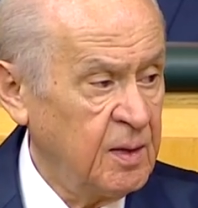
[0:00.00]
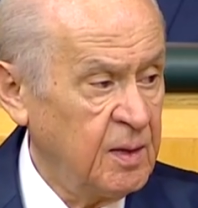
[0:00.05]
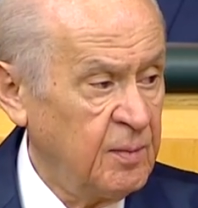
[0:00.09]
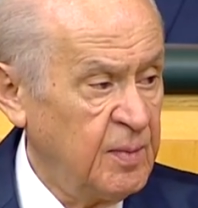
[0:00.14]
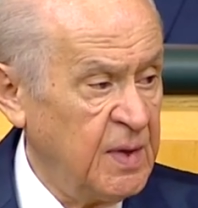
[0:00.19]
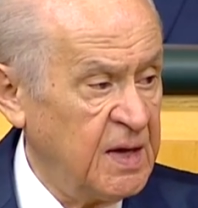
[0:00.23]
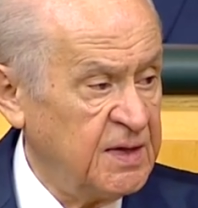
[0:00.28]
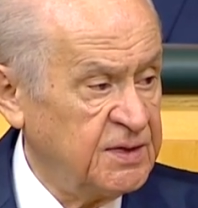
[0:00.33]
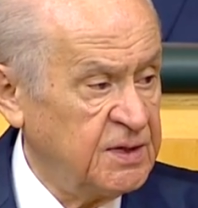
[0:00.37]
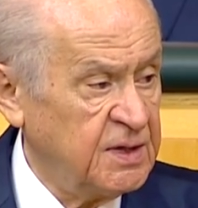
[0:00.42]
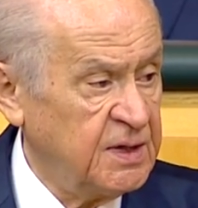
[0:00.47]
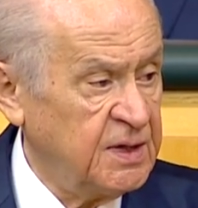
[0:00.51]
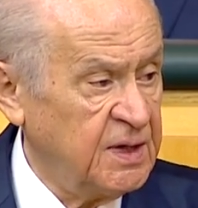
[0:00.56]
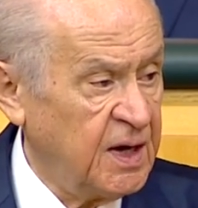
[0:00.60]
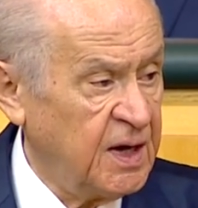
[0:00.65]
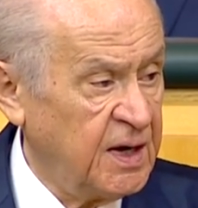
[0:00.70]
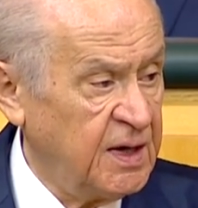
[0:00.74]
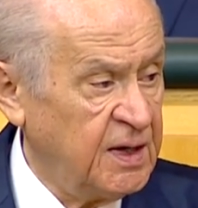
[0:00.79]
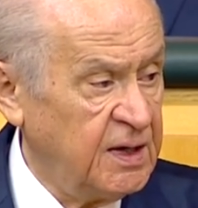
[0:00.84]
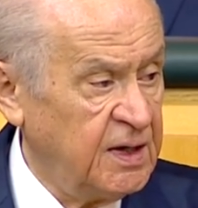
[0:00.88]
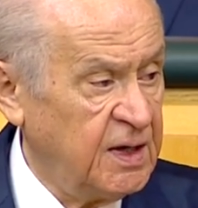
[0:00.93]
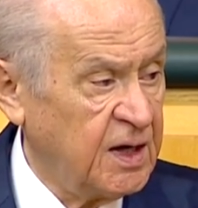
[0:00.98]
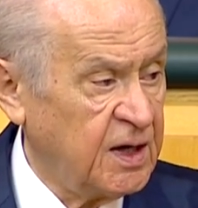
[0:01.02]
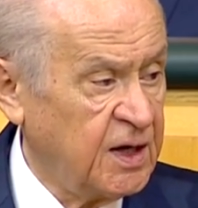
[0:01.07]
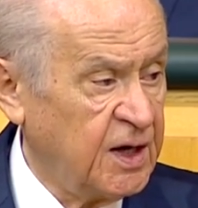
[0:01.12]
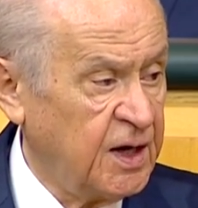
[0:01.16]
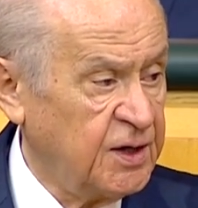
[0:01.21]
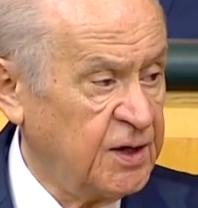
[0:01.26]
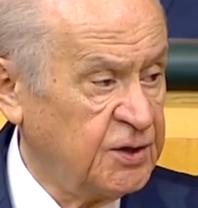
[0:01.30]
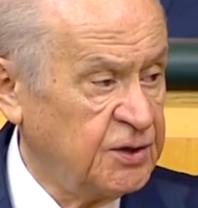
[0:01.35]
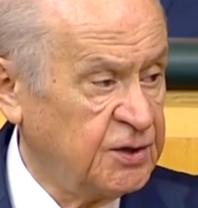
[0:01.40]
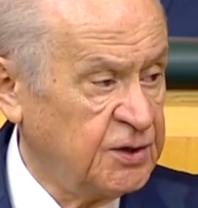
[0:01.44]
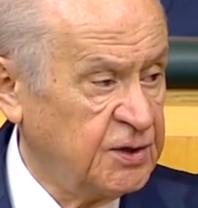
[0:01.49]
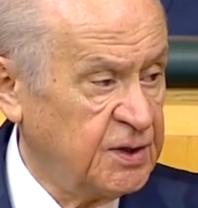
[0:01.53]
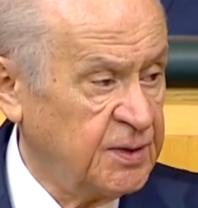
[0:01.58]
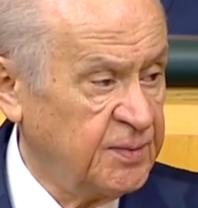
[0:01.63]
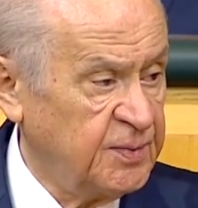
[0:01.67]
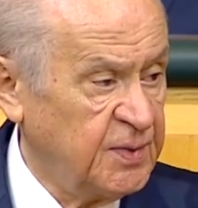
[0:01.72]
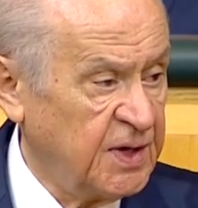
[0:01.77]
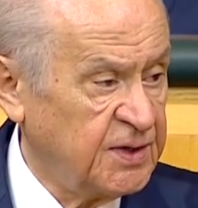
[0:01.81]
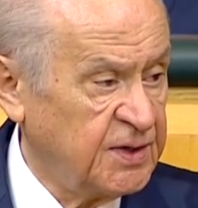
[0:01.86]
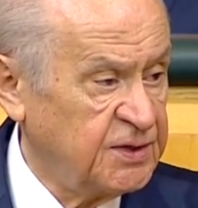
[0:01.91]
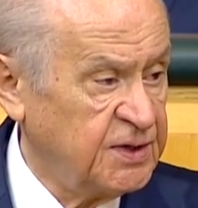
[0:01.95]
bezir yağıyla
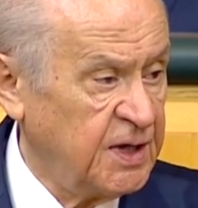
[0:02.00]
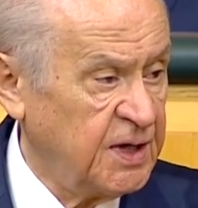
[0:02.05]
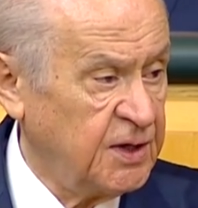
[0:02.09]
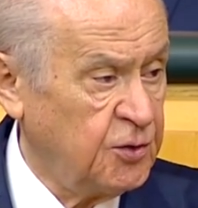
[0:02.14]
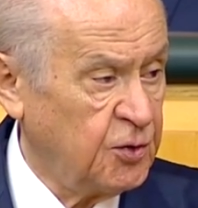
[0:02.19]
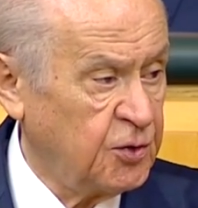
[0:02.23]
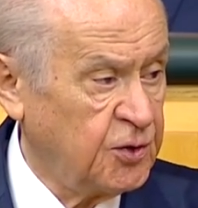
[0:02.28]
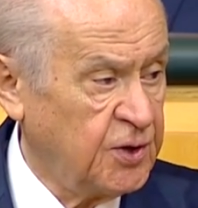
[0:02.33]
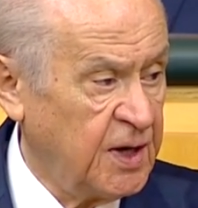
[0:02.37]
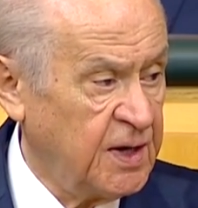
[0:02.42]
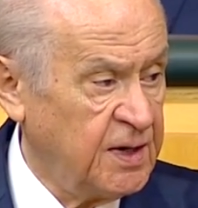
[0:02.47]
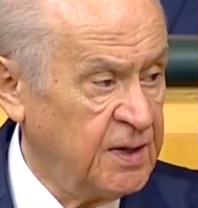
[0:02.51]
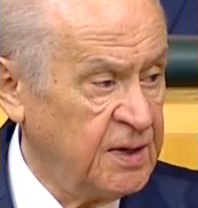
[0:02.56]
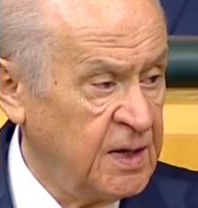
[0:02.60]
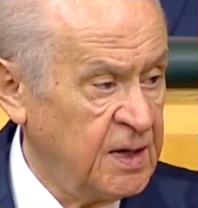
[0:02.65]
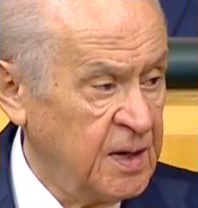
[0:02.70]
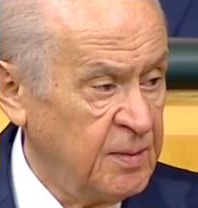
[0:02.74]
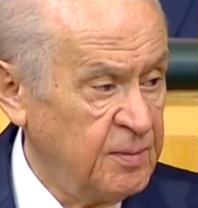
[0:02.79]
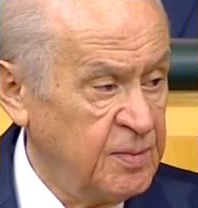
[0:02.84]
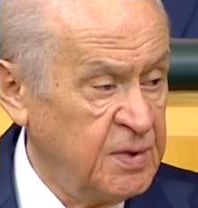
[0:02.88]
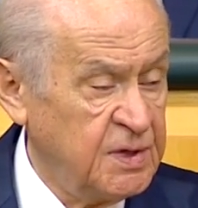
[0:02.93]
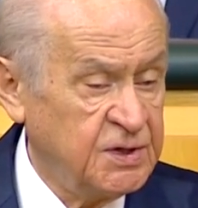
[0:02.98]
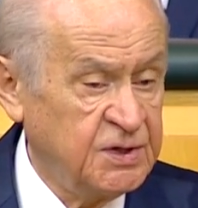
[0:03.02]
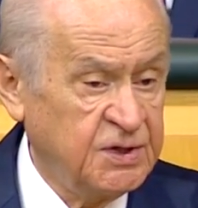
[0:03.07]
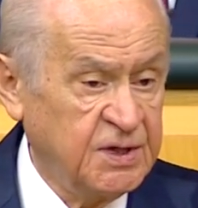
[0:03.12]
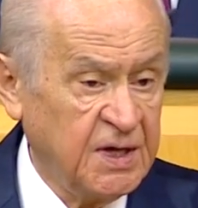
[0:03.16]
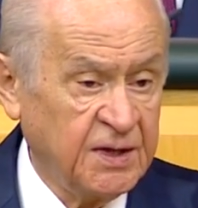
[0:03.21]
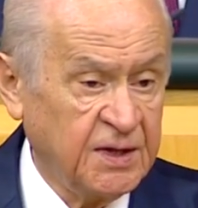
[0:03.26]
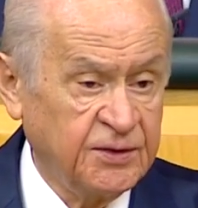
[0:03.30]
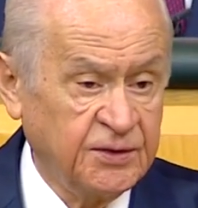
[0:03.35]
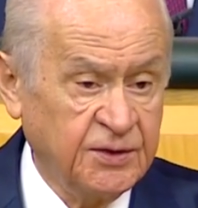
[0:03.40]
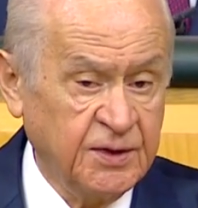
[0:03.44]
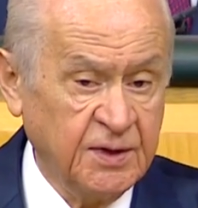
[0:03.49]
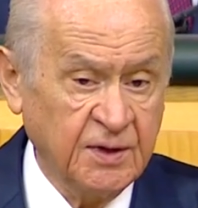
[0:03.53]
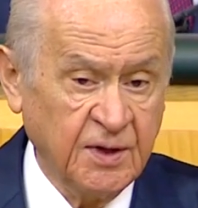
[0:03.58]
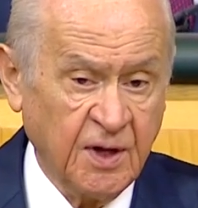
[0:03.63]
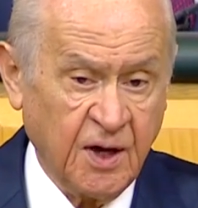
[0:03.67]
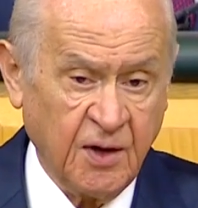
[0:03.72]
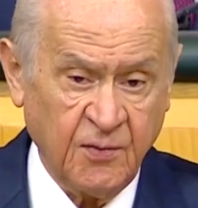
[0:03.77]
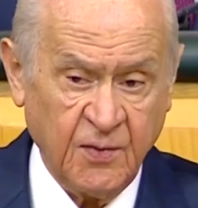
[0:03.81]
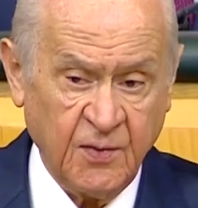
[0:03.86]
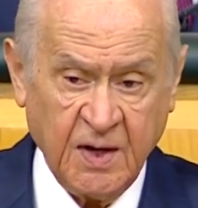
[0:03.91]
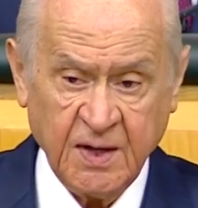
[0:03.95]
karıştırıp yazıya döken bir ceddin
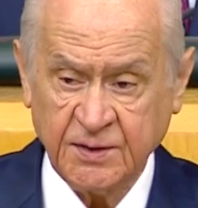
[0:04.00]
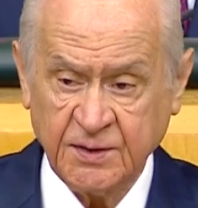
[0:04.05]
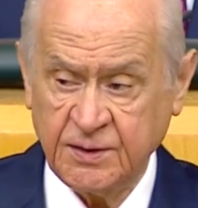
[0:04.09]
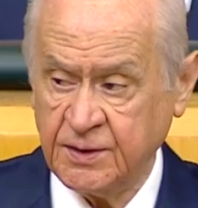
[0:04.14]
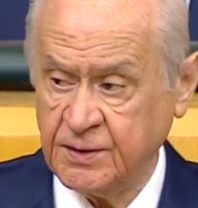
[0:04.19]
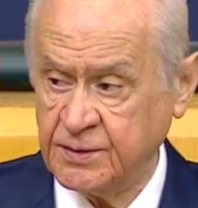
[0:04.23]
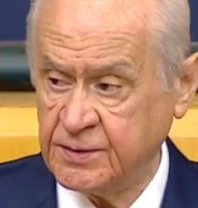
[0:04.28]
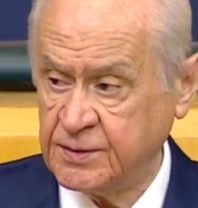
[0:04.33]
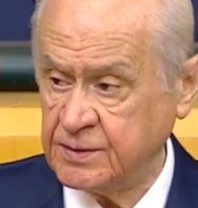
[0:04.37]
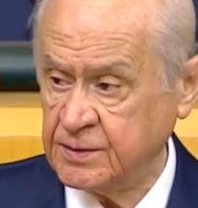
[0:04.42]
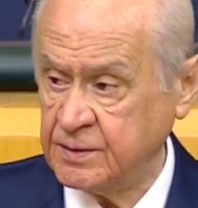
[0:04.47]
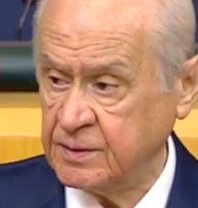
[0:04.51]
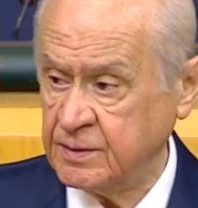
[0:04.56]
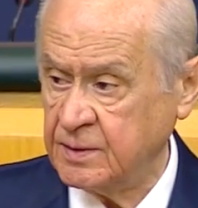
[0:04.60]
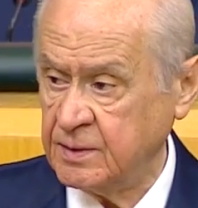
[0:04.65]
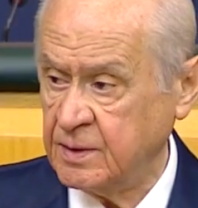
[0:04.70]
ahvadıyız